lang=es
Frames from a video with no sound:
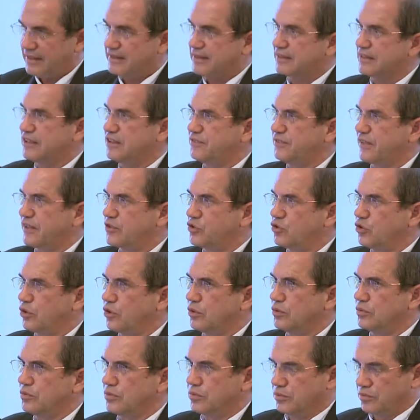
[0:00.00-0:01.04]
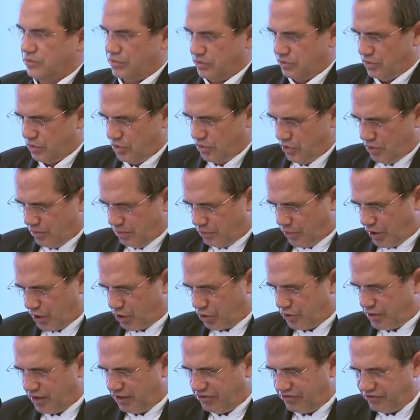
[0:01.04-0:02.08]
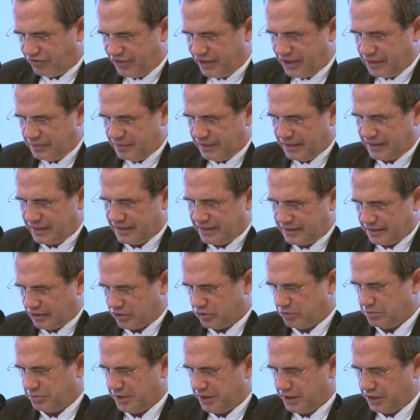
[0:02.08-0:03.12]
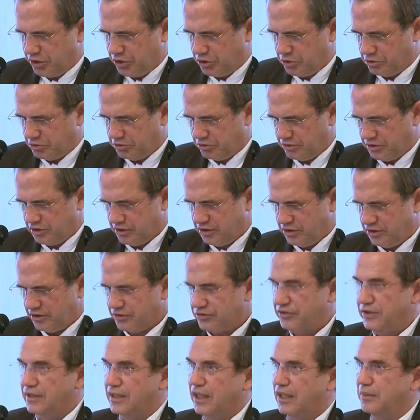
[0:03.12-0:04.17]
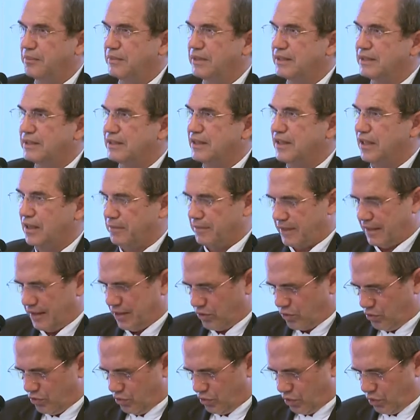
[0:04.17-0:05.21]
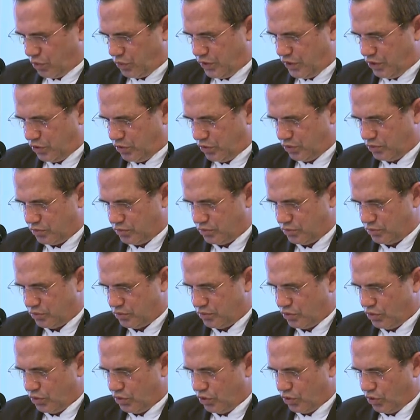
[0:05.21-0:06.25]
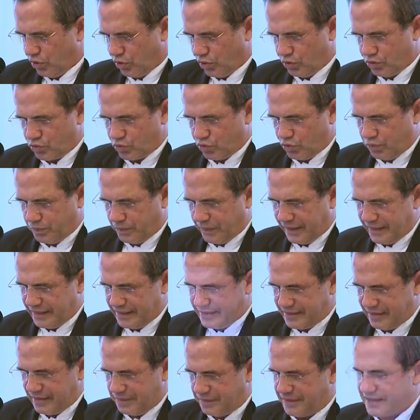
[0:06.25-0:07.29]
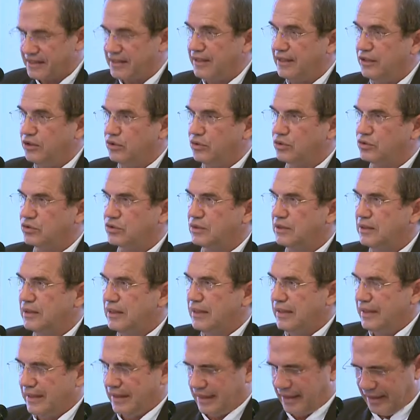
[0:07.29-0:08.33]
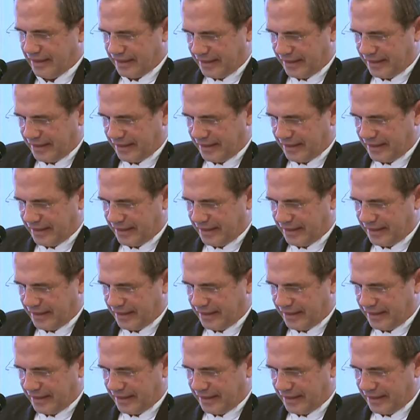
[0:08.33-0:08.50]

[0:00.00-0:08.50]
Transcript: satisfacción, pues con la firma de este convenio finalmente habrá concluido con sus países vecinos la